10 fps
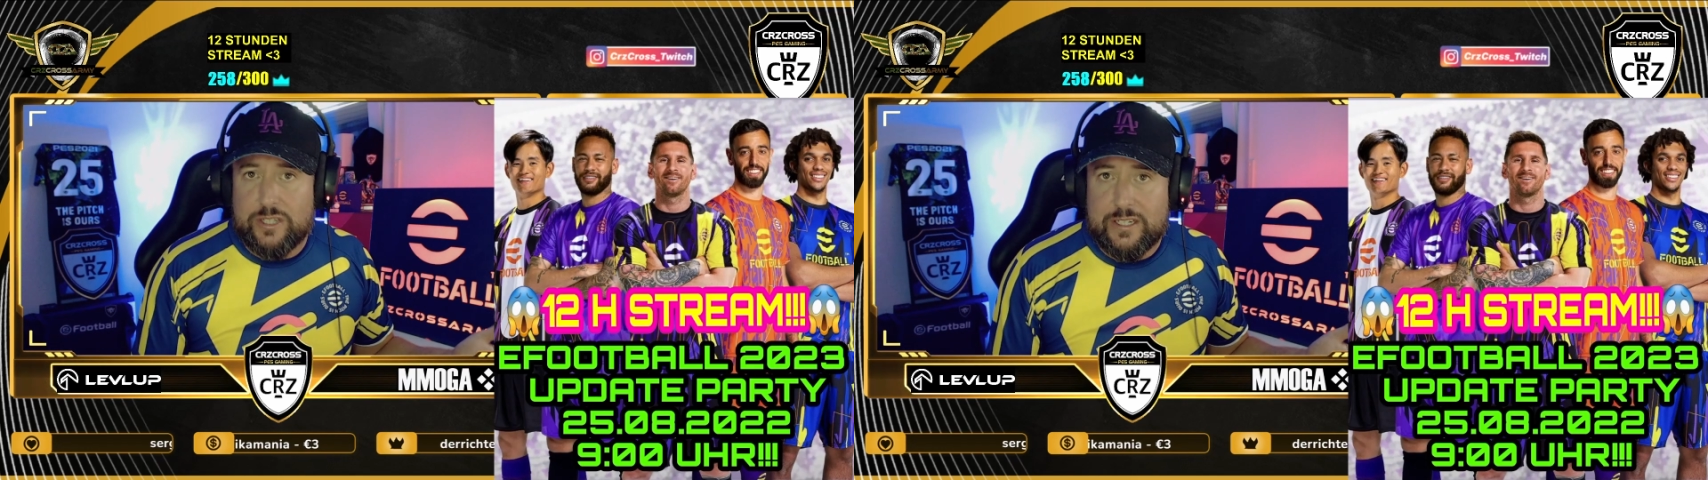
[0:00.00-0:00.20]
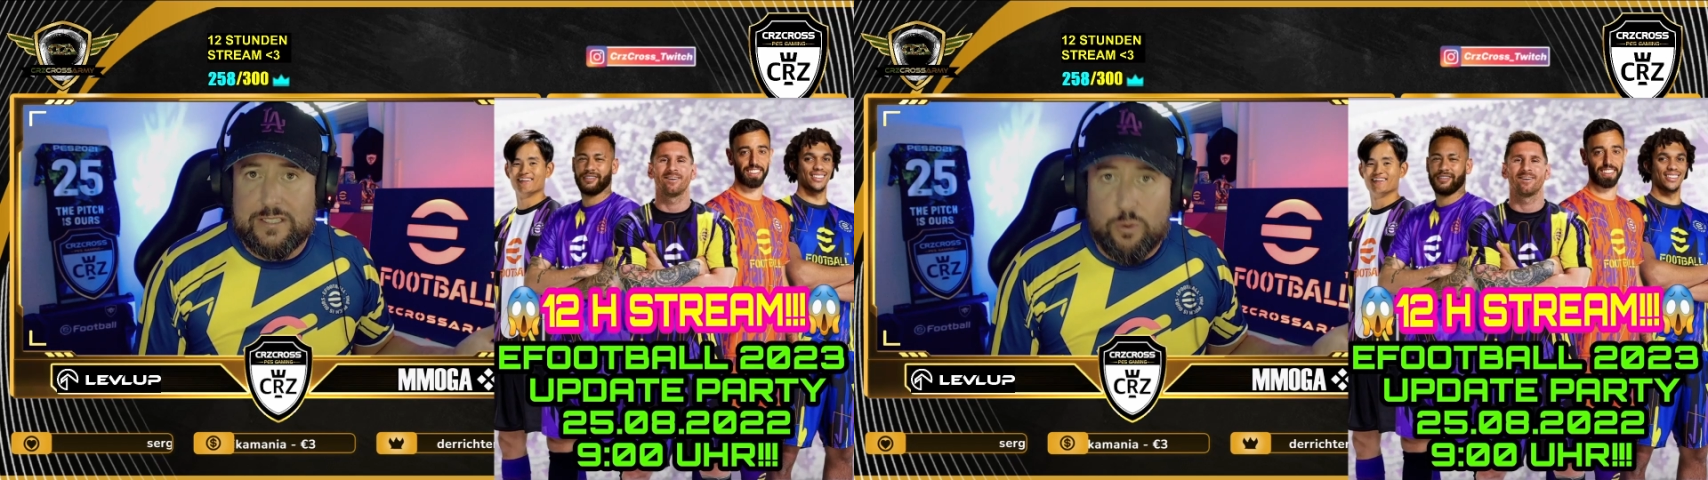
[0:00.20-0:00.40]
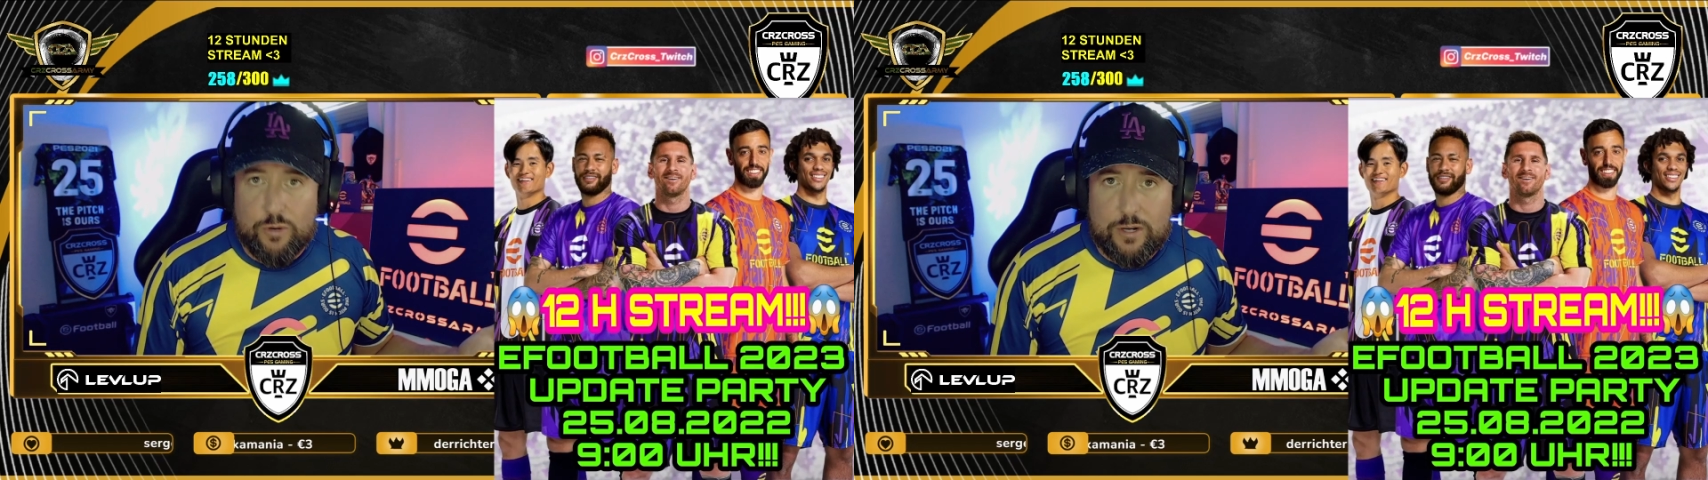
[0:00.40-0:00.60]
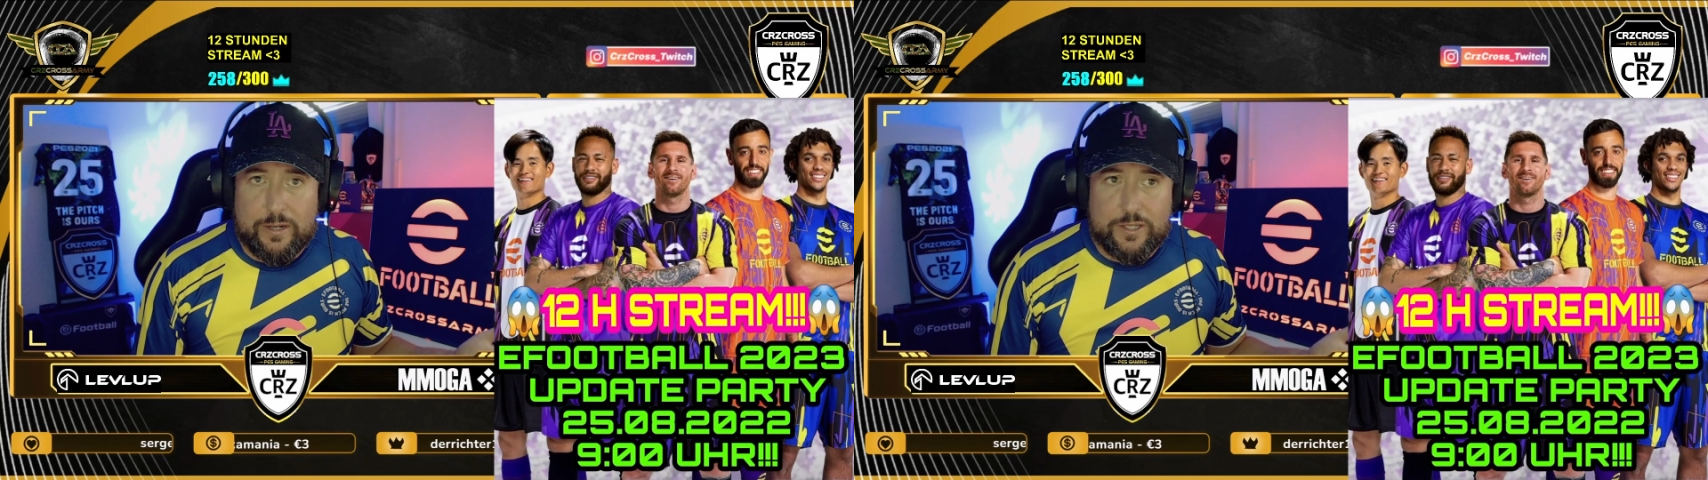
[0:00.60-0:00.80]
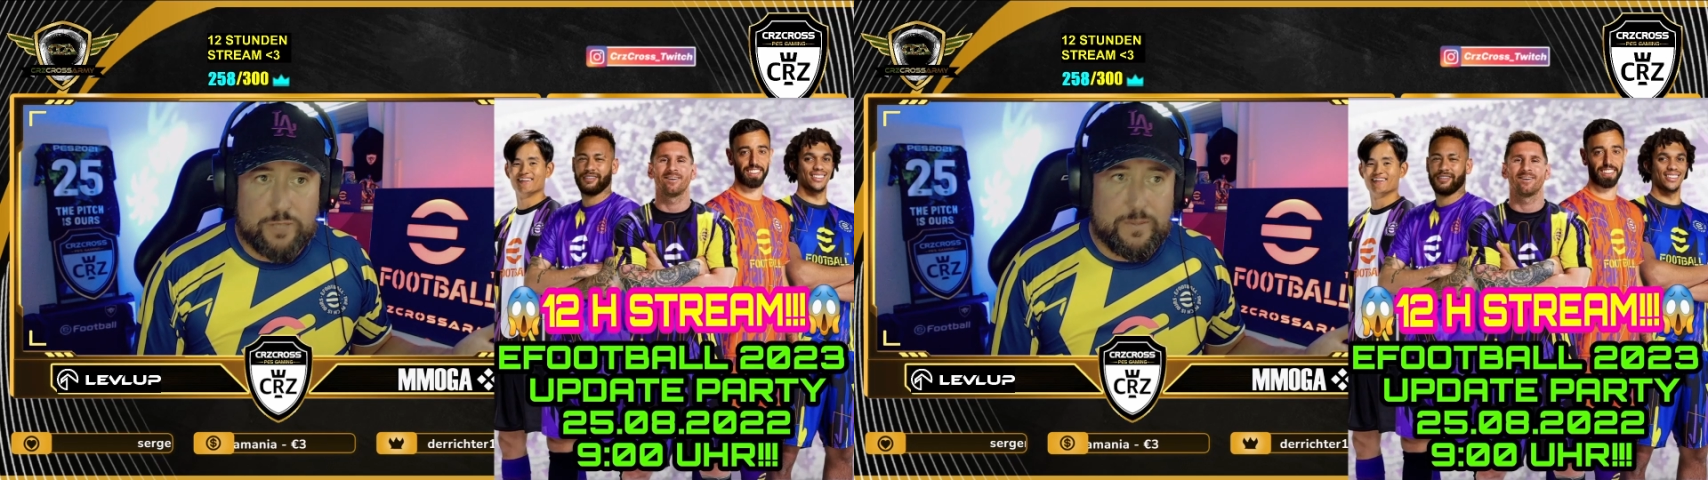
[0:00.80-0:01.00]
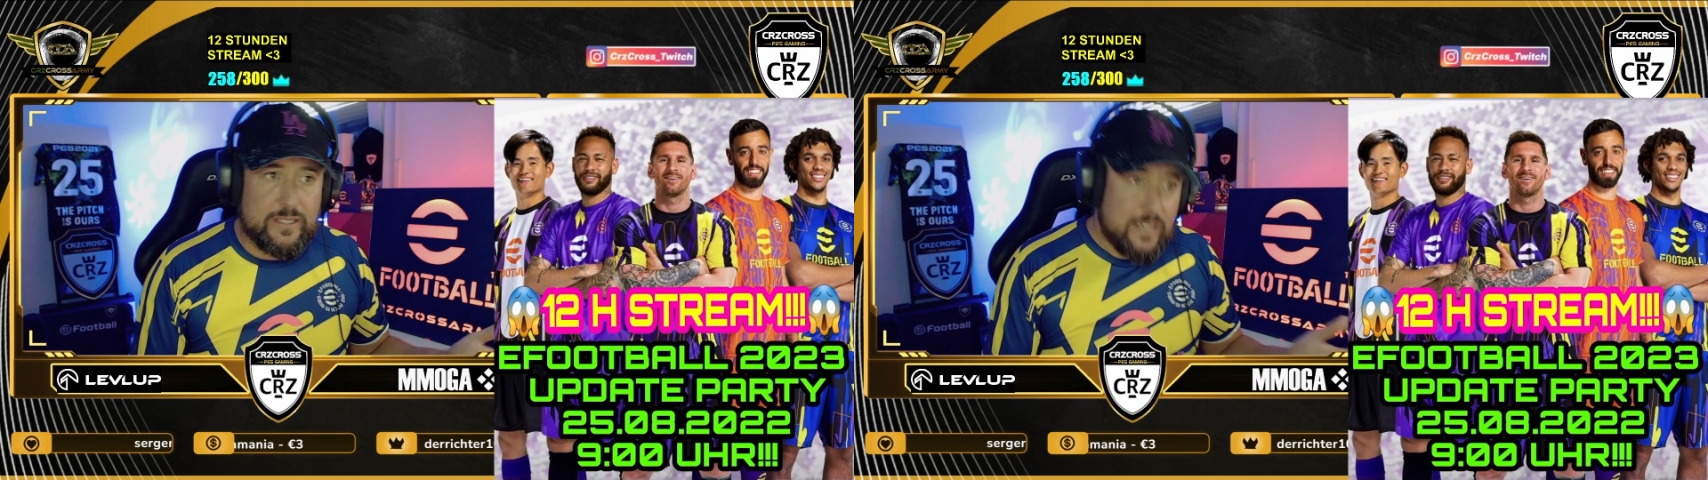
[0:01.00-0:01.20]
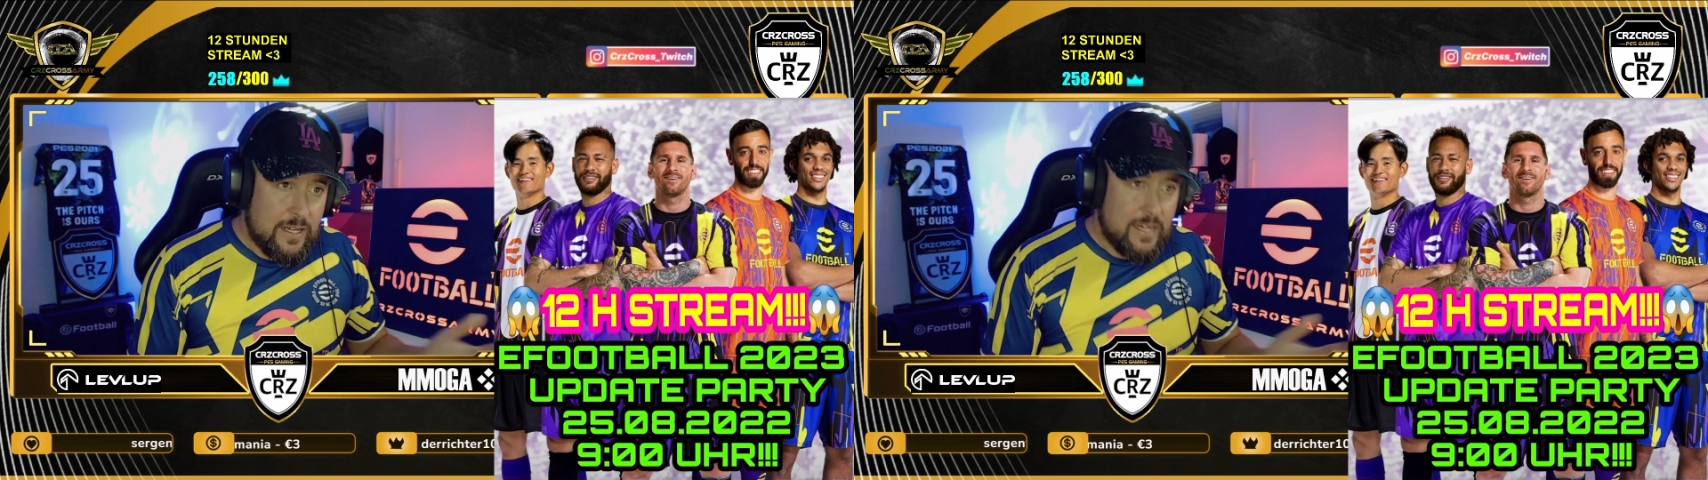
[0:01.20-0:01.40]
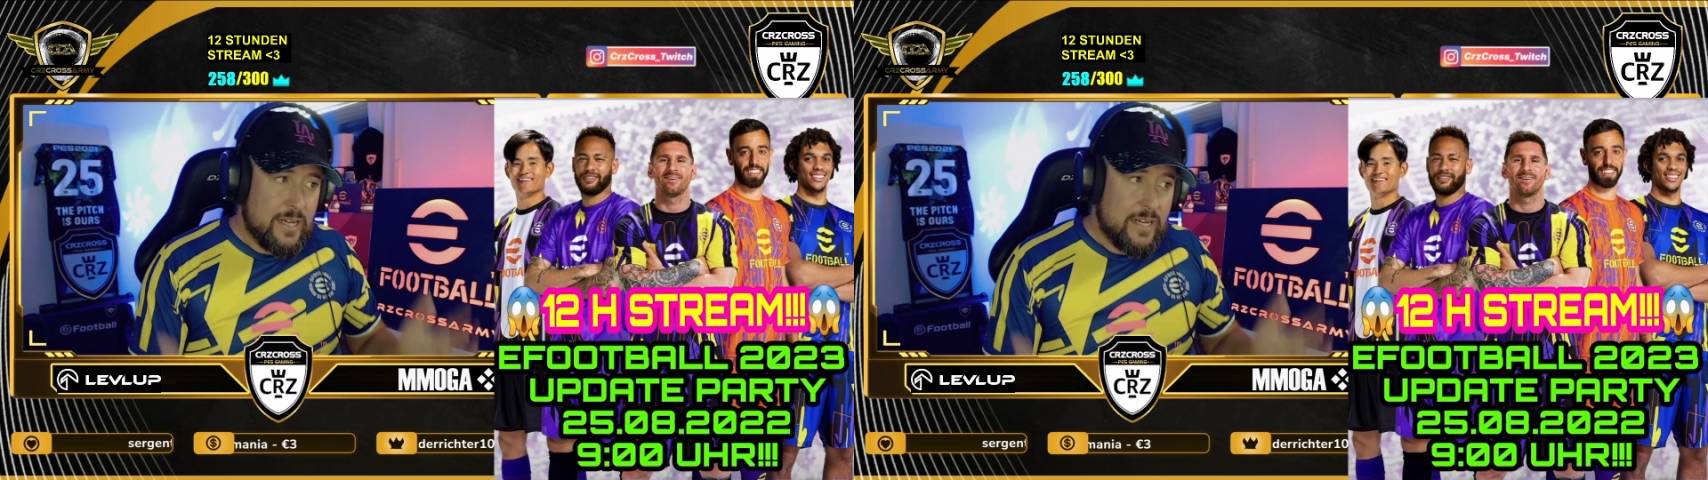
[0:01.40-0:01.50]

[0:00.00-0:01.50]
schlecht, die ohne Money spielen.